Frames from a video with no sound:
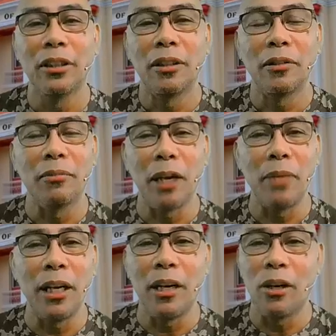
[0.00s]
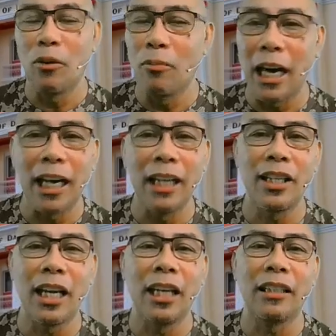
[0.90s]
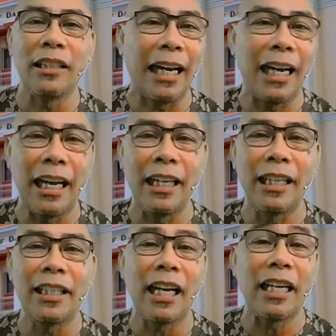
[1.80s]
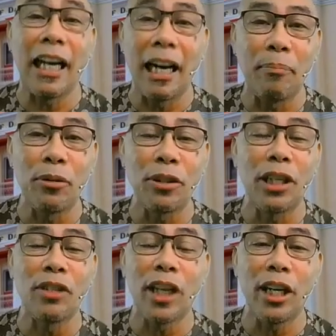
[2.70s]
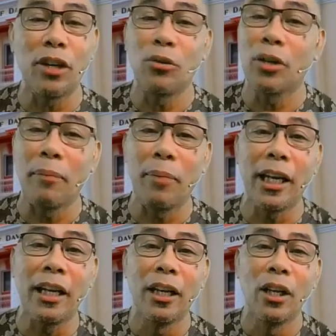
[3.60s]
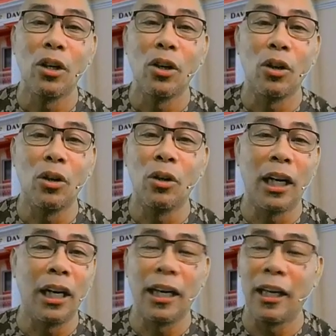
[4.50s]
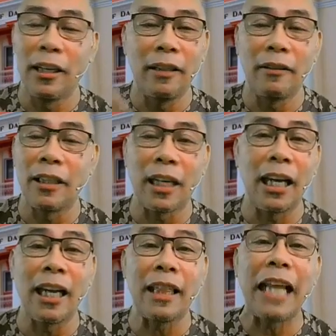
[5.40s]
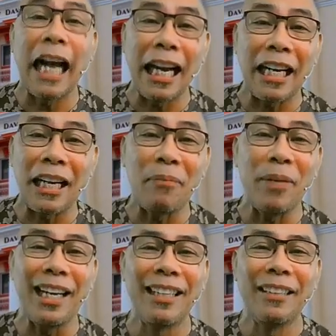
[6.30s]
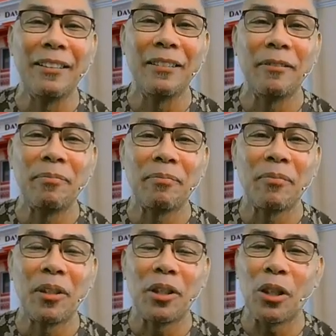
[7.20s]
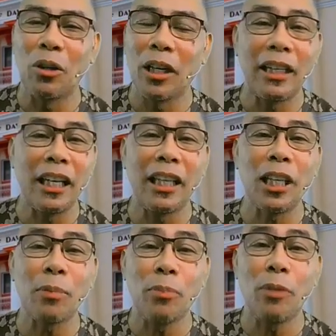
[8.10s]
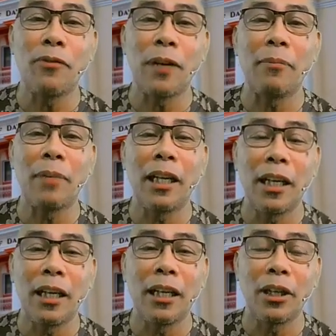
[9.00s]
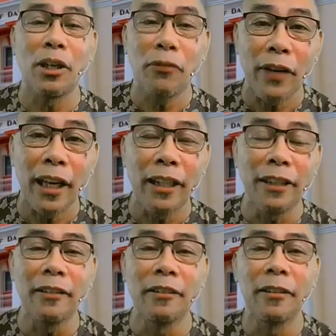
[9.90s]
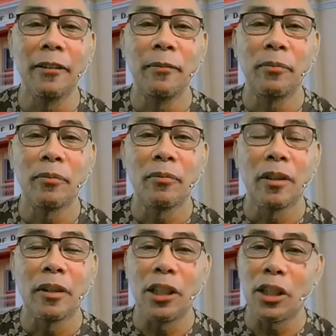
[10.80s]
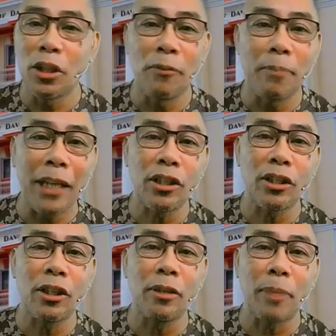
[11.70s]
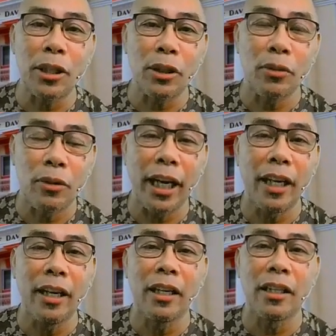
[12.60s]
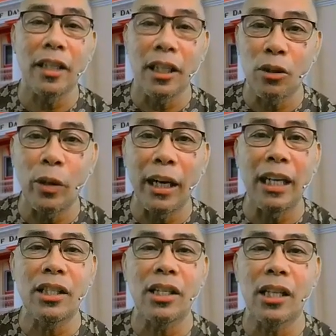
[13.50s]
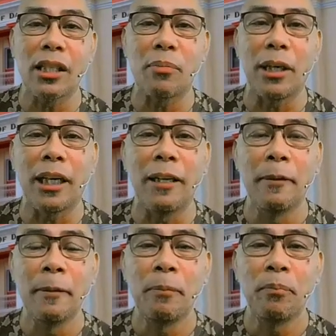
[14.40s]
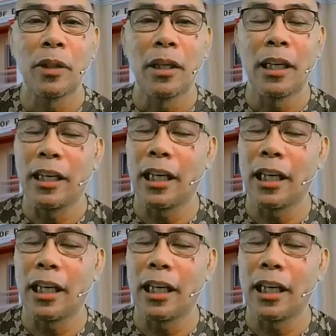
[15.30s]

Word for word: Maybe umaga dyan, tanghali dyan, hapon dyan sa inyo o gabi o uh, sa kalagitnaan ng gabi. So, uh, greetings po from uh, your friend. This is your pastor, Pastor Ray Zarzuela Chespa ng